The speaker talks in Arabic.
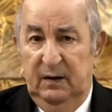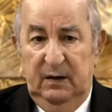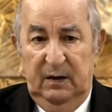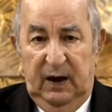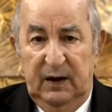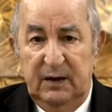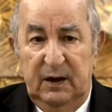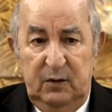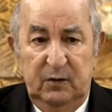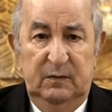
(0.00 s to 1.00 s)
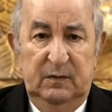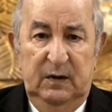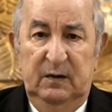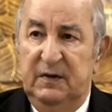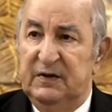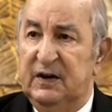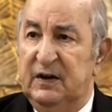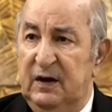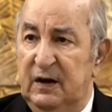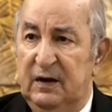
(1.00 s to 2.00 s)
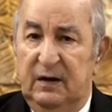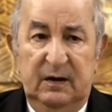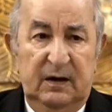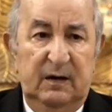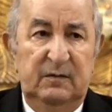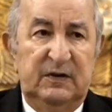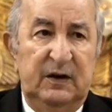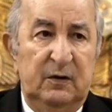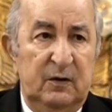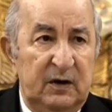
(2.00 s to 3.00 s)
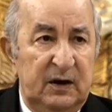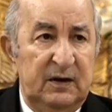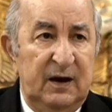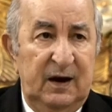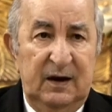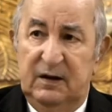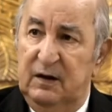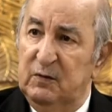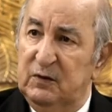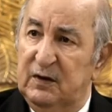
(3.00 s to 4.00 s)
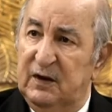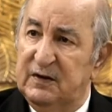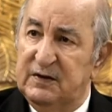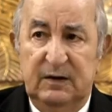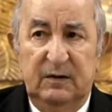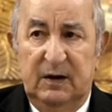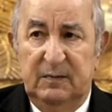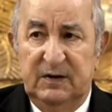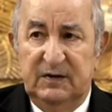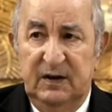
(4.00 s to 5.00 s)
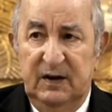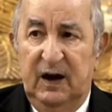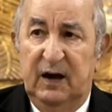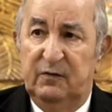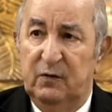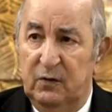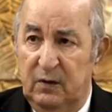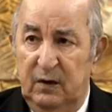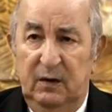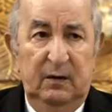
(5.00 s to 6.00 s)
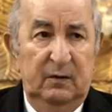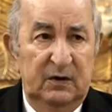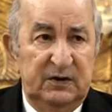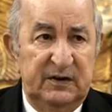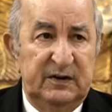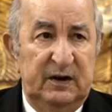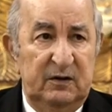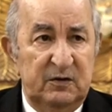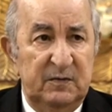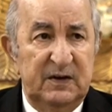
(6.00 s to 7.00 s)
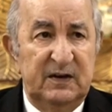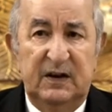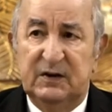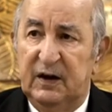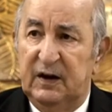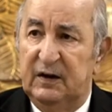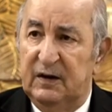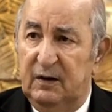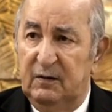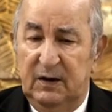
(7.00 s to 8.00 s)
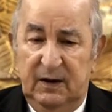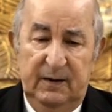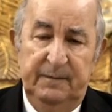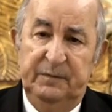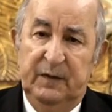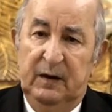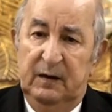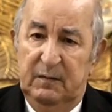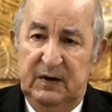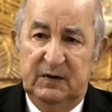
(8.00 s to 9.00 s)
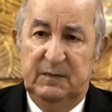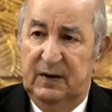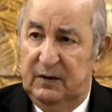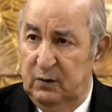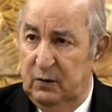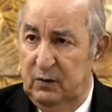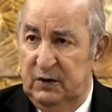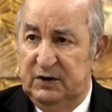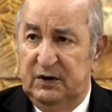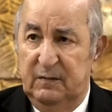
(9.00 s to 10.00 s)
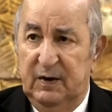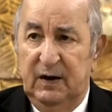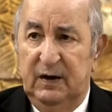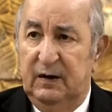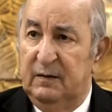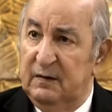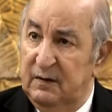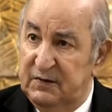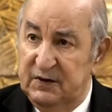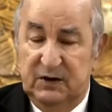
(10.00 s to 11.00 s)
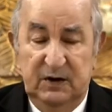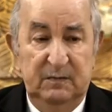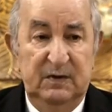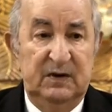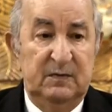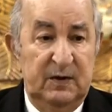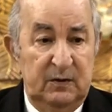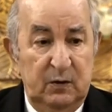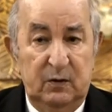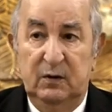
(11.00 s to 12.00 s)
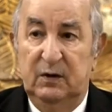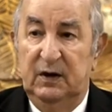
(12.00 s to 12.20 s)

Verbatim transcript: عندنا اليوم الميزانية راهم سيروا القطاعات لمدة ثلاث سنين ولا أربع سنين يعرفوا واش يصلح واش ما يصلحش القطاع ولا بالنسبة للدخول الاجتماعي نفس الشيء بالنسبة للدخول